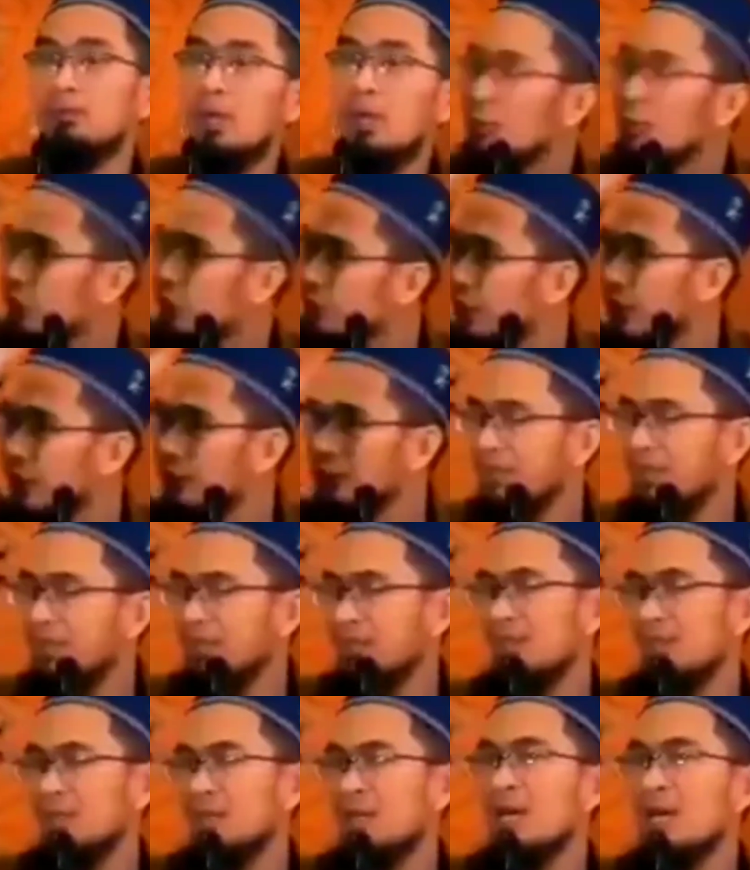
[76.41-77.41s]
Demi Allah saya
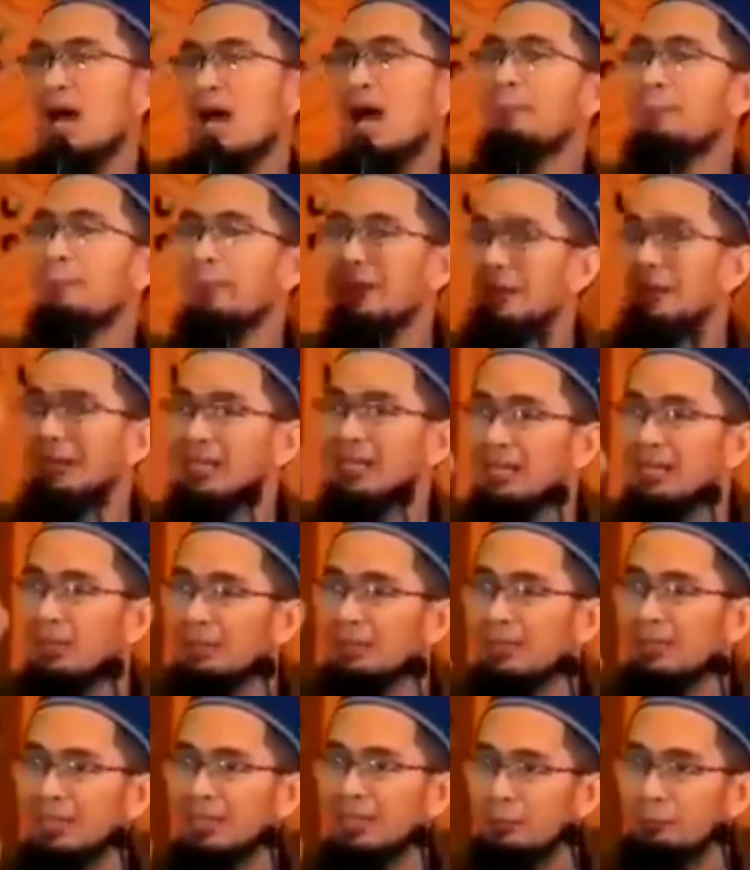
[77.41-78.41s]
katakan. Apalagi
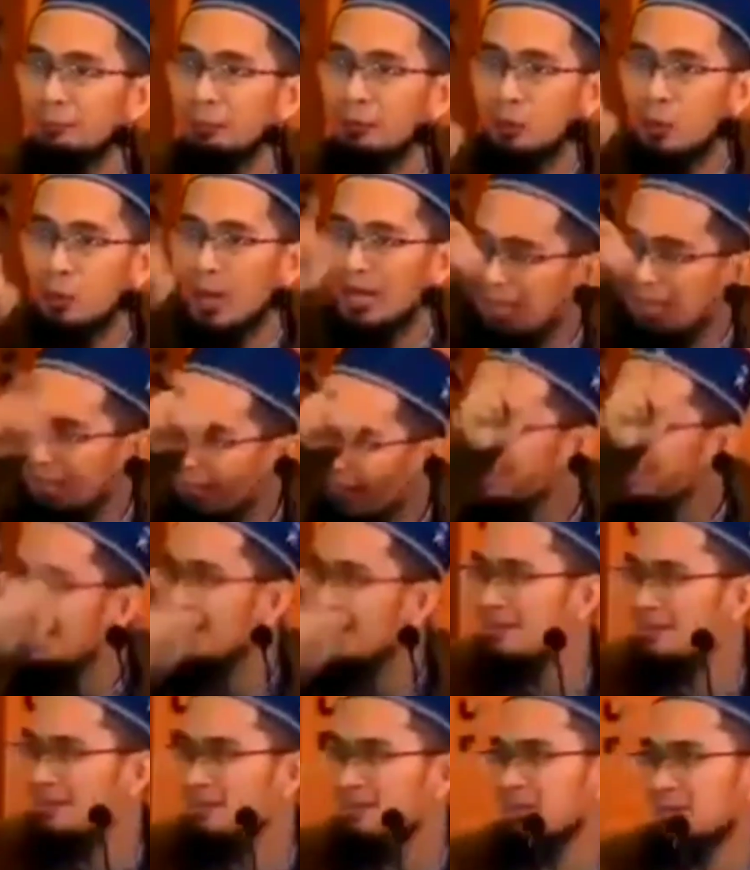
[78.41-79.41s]
kalau yang telepon itu anak
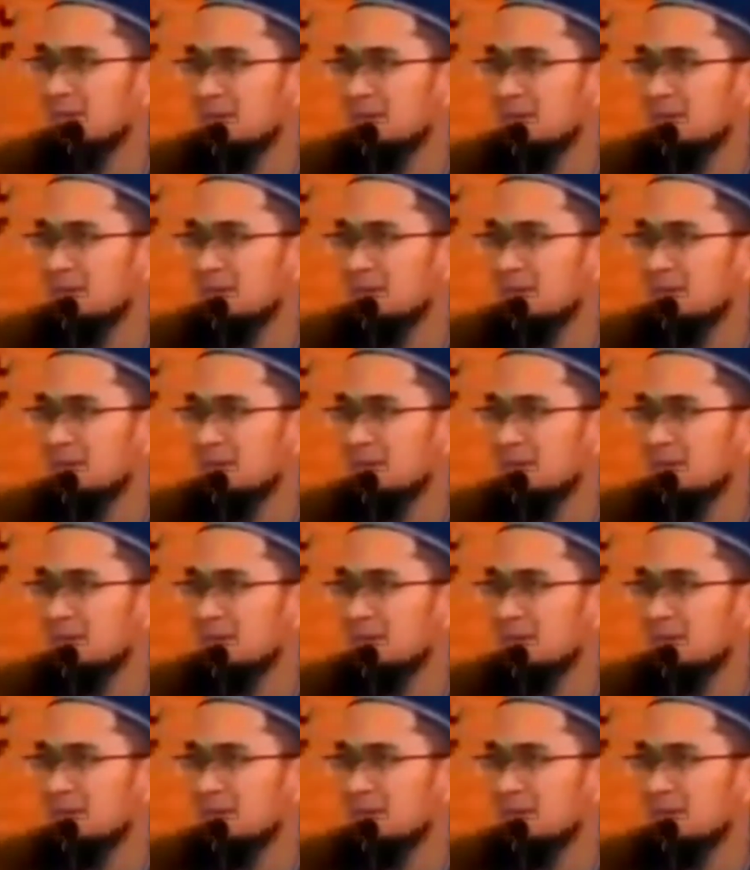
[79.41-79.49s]
Anda.